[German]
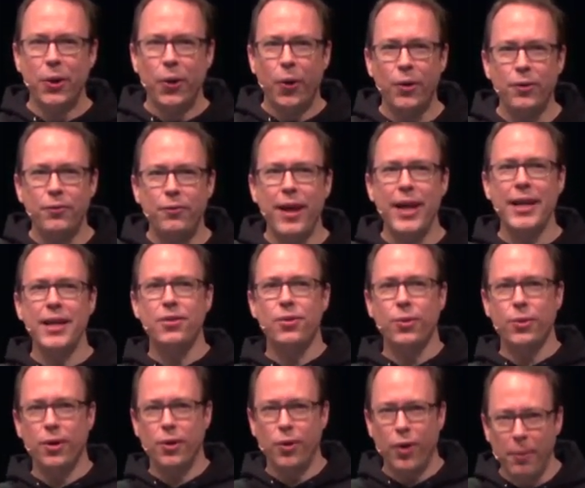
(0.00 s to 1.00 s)
Und wäre das
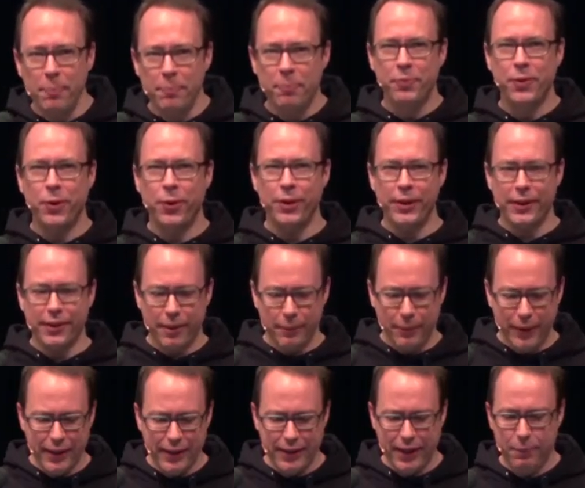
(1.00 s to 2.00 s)
so gekommen, und dieser
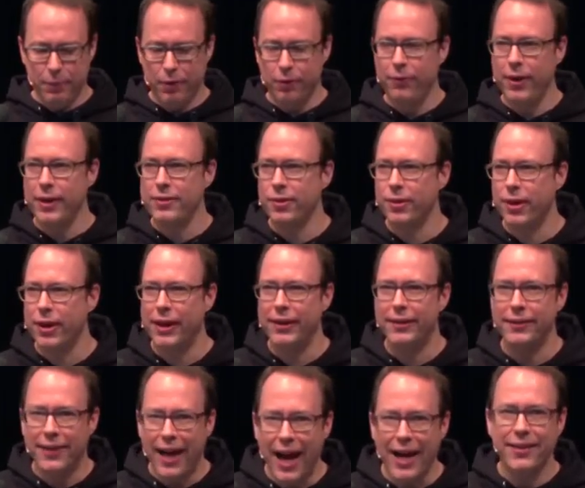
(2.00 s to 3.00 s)
BND-Professor
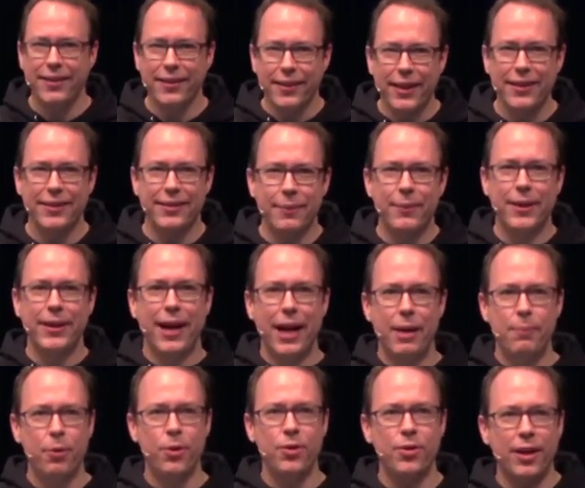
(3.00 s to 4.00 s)
sagte das dem
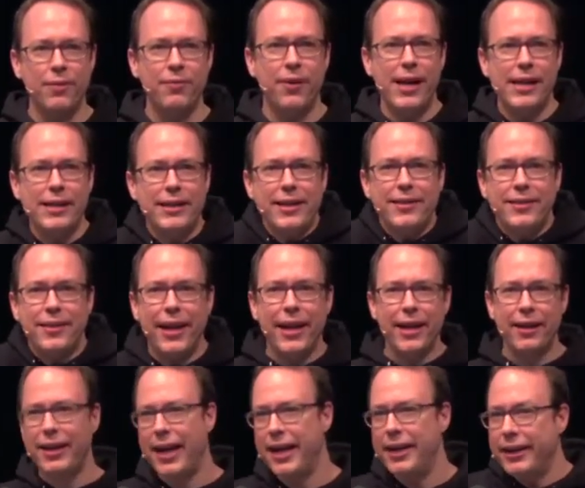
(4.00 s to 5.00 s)
Generalbundesanwalt, dass
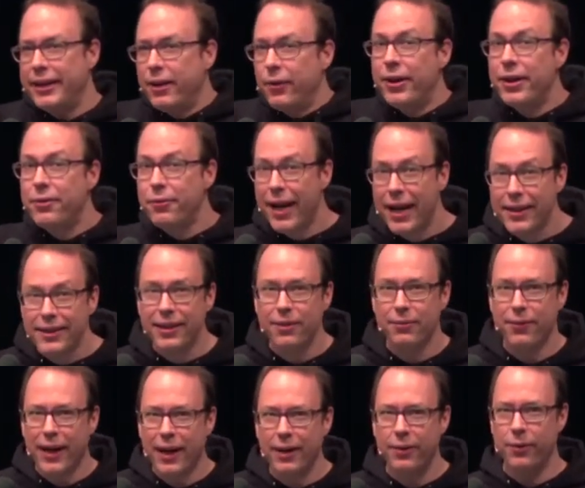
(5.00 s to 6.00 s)
er leider noch nicht
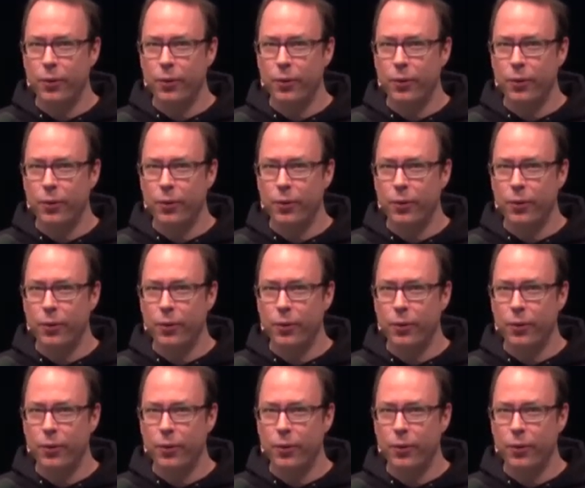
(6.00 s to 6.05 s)
fertig war,